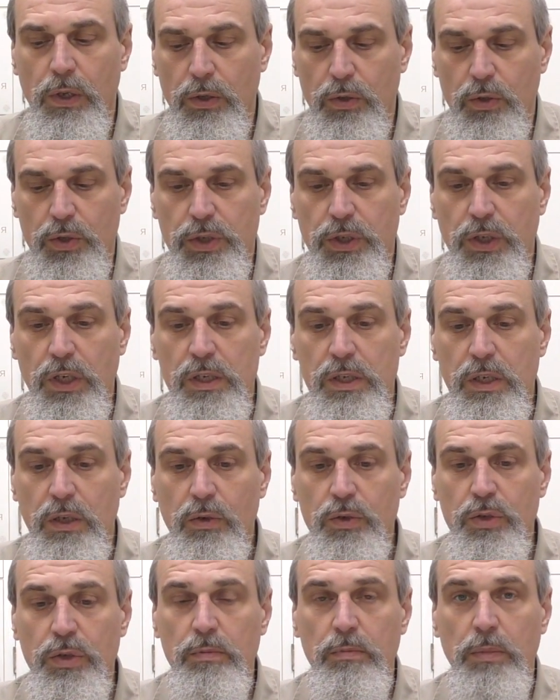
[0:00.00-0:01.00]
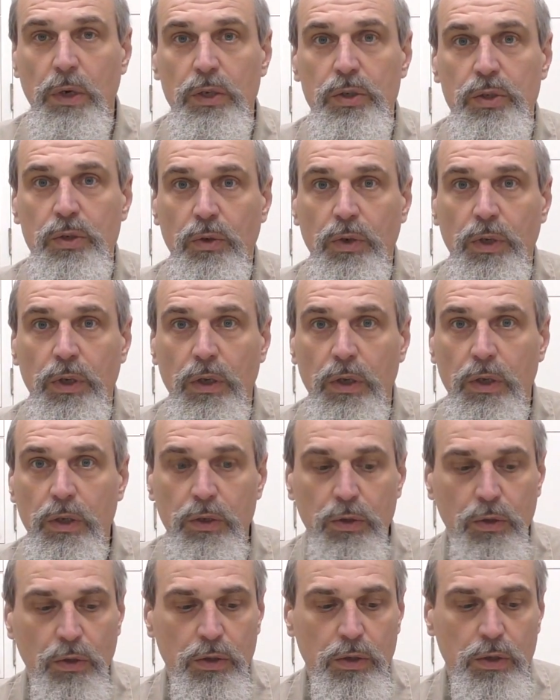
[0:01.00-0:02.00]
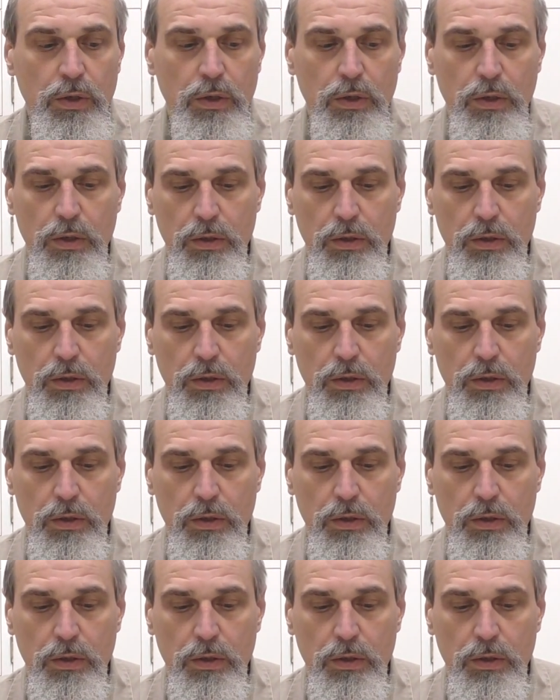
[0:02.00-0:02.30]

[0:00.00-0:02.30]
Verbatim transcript: То есть если очень большой идет,